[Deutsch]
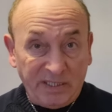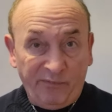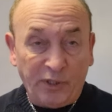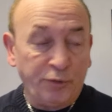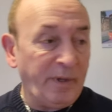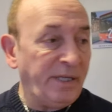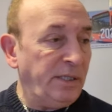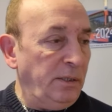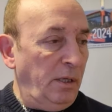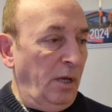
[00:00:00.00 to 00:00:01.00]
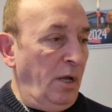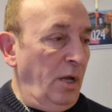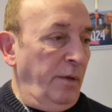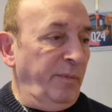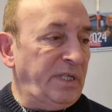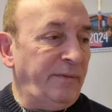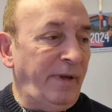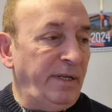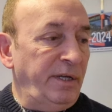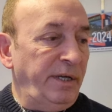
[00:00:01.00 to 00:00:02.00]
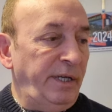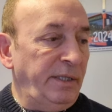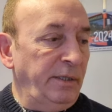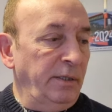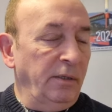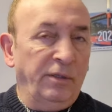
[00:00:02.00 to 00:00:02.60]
was die versprechen mit zwei Geräten.